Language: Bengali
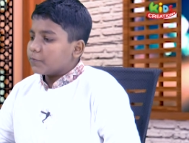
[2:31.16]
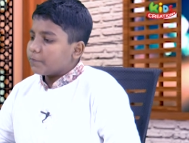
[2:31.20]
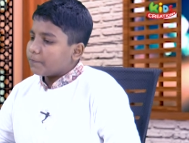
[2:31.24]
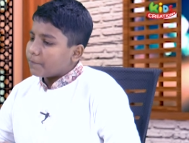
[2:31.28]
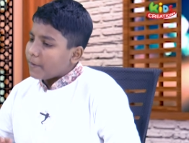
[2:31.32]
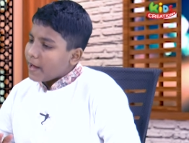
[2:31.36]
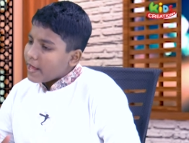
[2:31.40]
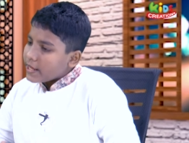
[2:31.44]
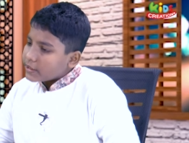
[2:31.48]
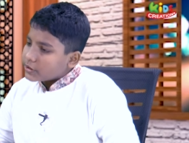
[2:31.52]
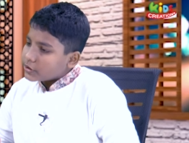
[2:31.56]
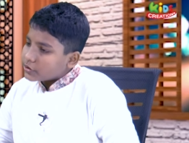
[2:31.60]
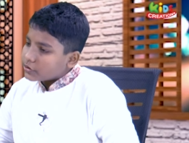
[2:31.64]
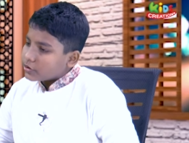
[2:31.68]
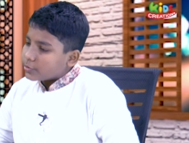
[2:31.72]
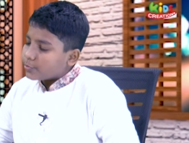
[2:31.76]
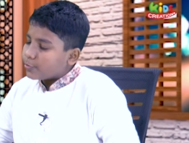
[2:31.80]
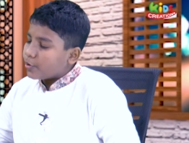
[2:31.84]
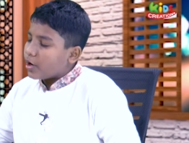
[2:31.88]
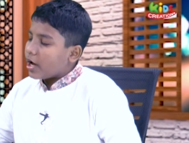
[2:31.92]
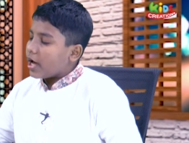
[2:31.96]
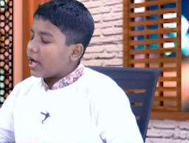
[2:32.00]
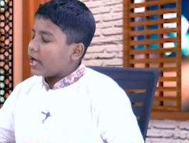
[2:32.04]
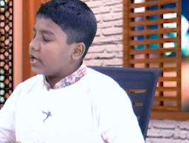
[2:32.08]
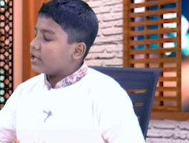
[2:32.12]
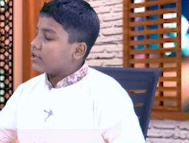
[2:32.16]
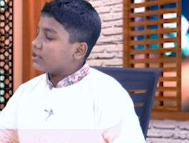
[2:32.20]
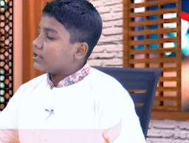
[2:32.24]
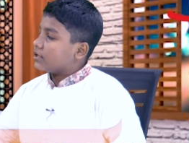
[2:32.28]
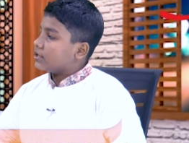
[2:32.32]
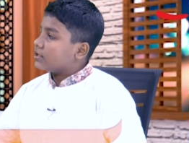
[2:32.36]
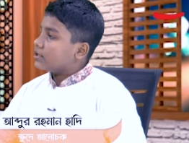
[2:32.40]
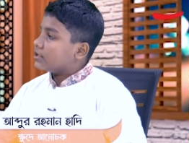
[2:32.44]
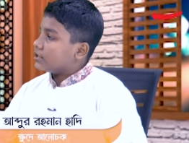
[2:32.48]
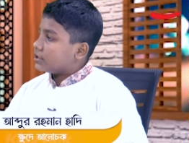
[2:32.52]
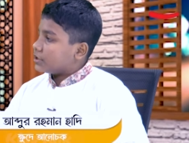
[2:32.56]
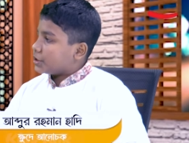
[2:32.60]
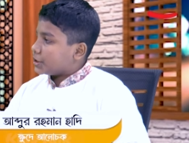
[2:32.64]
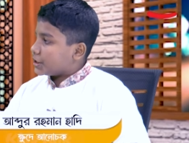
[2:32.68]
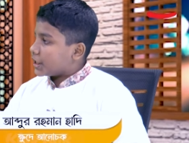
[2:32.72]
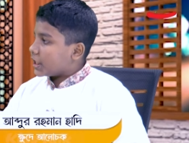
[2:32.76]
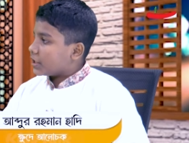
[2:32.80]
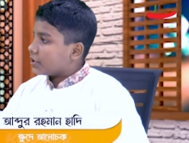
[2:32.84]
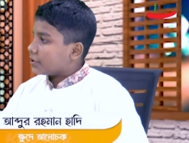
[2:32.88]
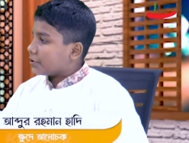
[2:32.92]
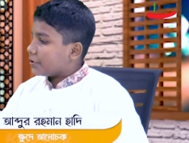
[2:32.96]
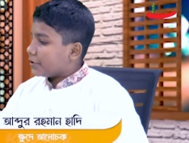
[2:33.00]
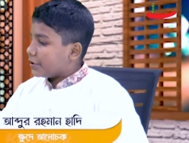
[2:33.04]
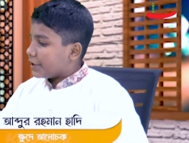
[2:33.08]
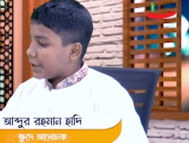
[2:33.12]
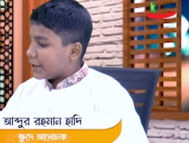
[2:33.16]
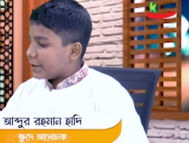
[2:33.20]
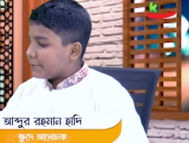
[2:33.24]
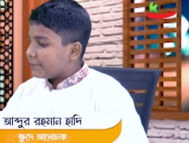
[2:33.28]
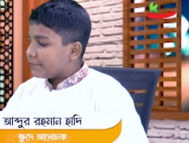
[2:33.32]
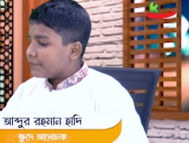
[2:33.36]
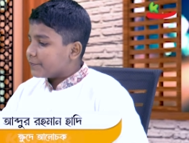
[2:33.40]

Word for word: পাঁচতম আয়াতে ঈর্ষাদ করেন